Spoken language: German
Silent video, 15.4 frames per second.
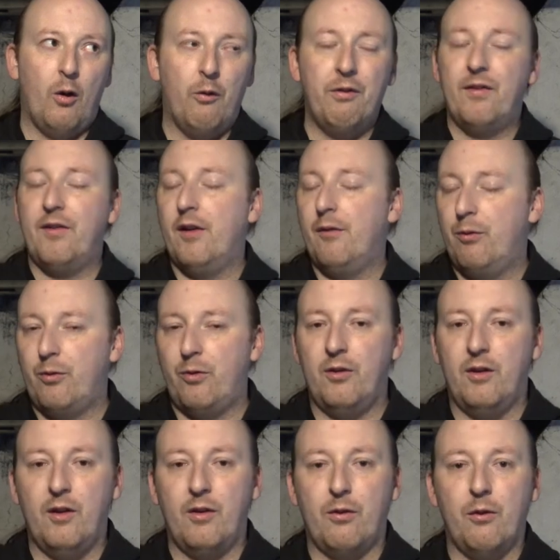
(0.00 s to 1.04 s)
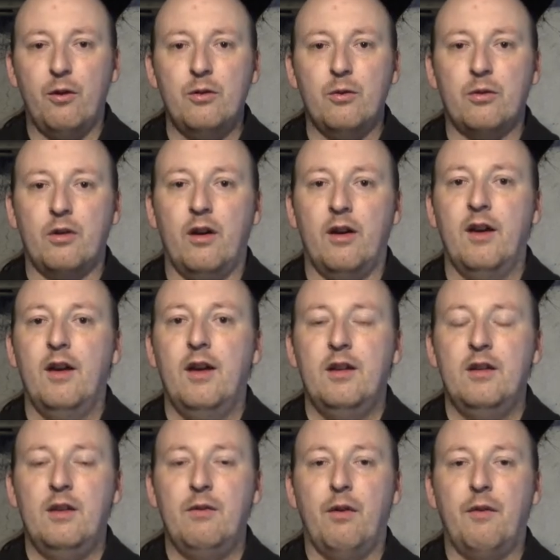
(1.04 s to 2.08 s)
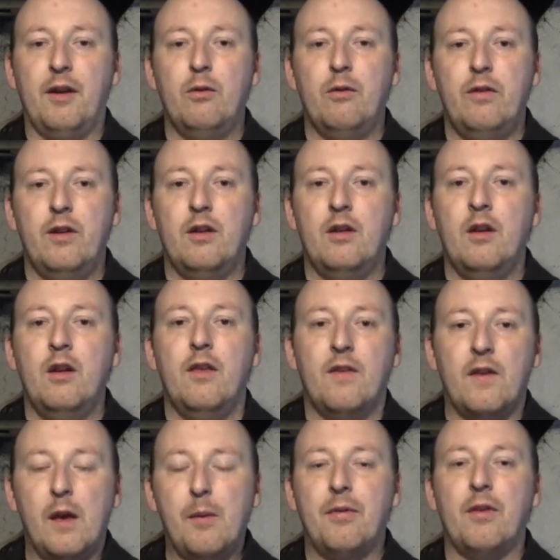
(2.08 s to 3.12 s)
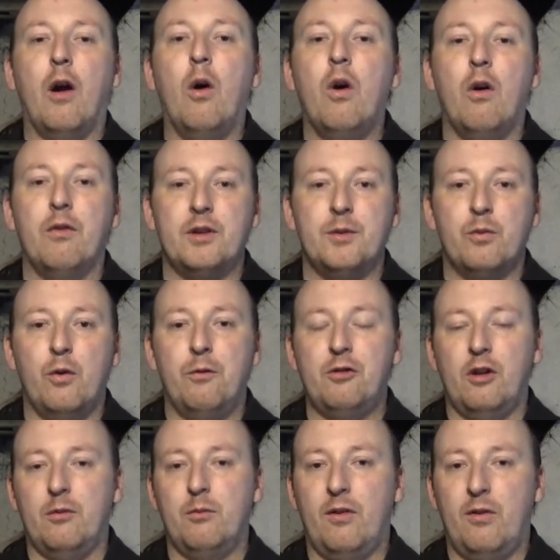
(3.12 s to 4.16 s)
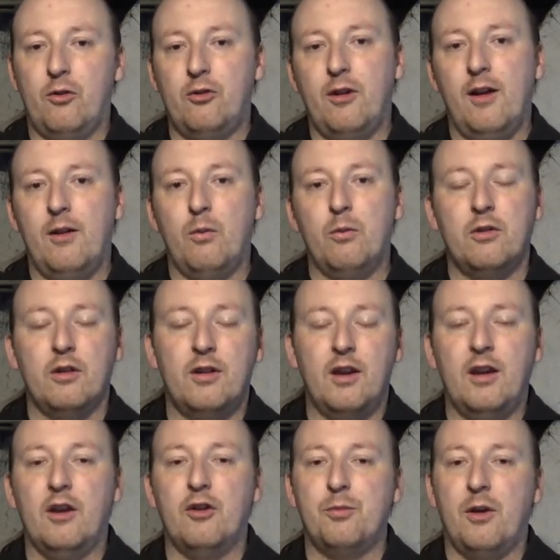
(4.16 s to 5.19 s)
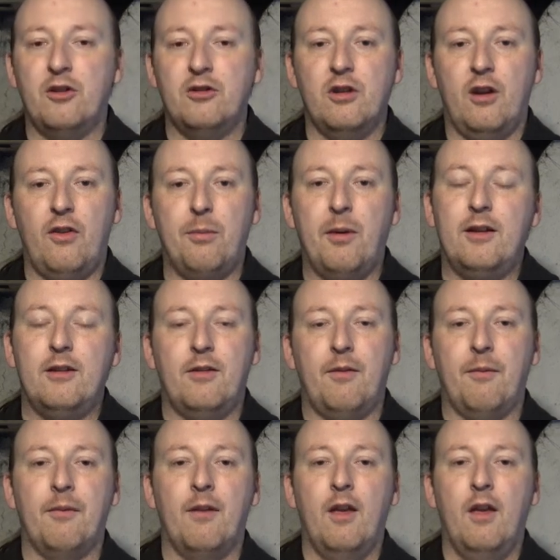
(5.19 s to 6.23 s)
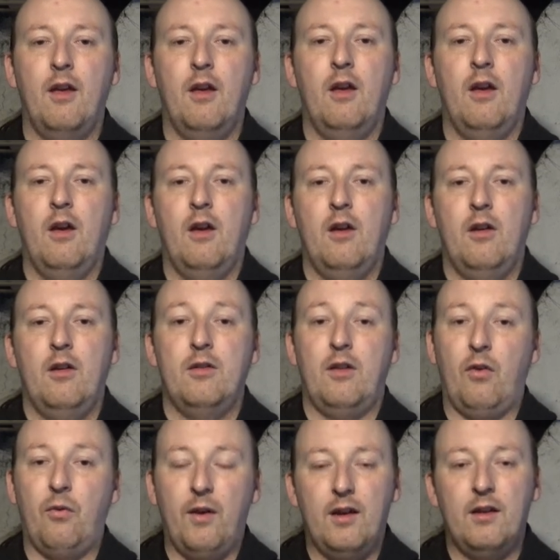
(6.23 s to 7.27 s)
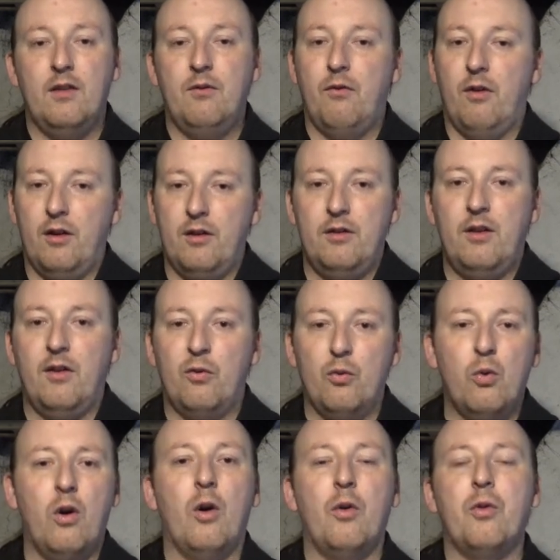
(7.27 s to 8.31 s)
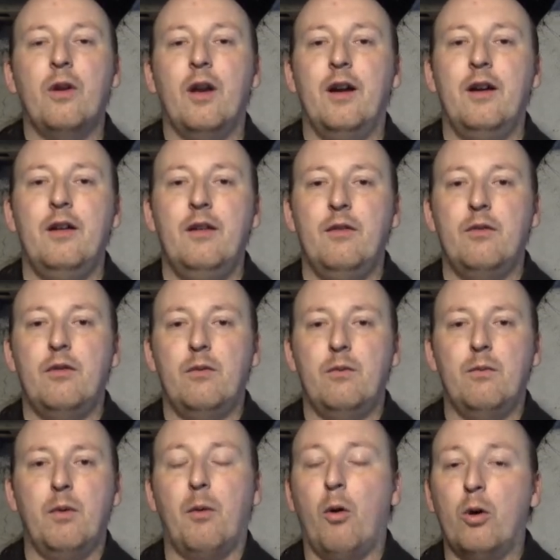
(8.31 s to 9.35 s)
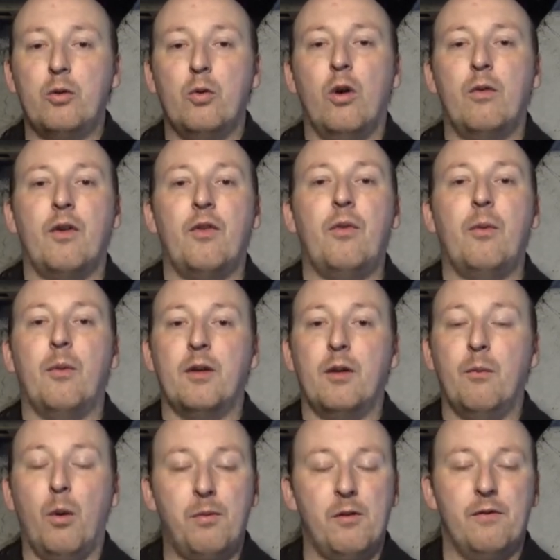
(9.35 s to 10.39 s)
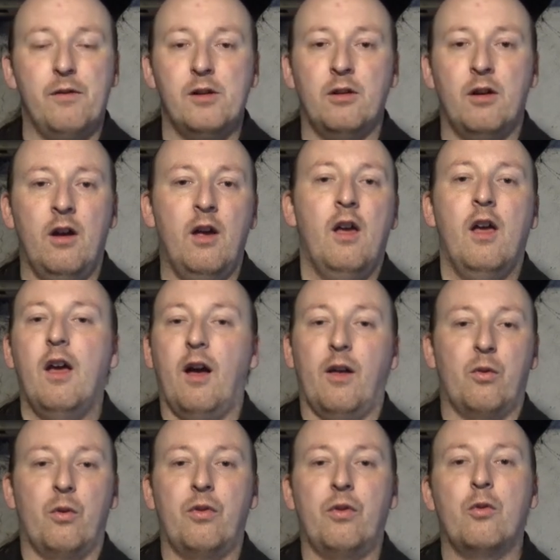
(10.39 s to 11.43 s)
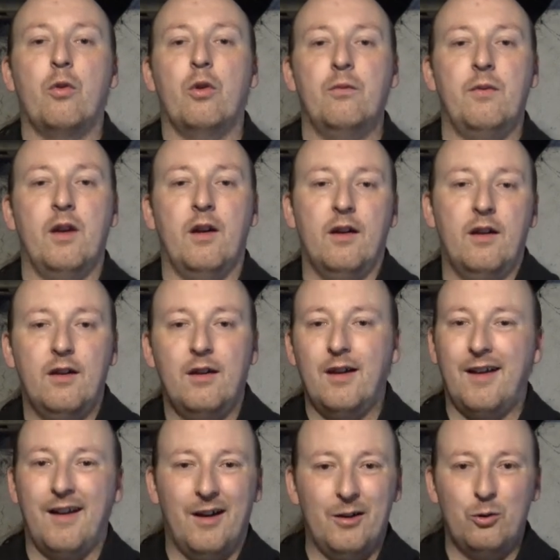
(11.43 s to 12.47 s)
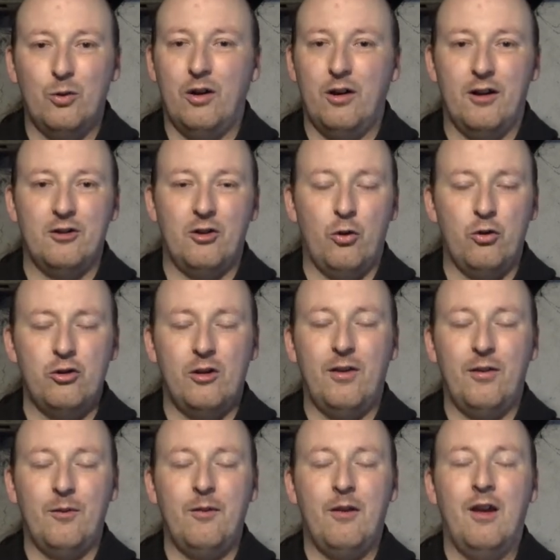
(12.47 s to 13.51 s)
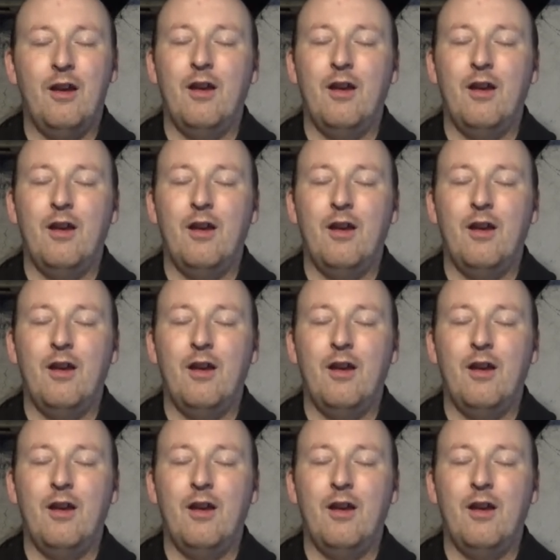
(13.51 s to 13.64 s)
offiziell funktionieren sollen oder die Verwendung finden, selbst auch auf dem Prüfstand mitzustellen unter den entsprechenden Aspekten. Deswegen war die Suche auch so lang wir brauchten irgendwas mit einem Woppelfilter. Ansonsten konnten wir Radio ja gar nicht ausschließen.